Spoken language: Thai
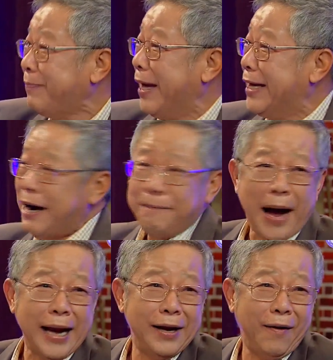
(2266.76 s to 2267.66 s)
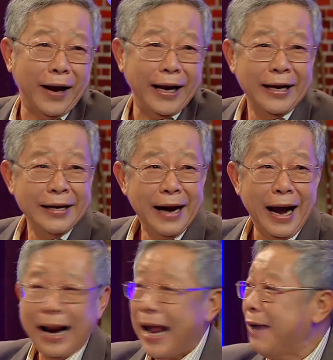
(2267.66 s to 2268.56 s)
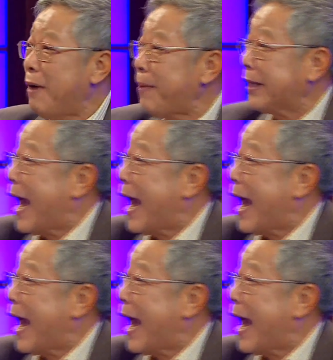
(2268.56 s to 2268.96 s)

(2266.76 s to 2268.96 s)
เคยมีเดิมพันหน่อยอะไรว่าไป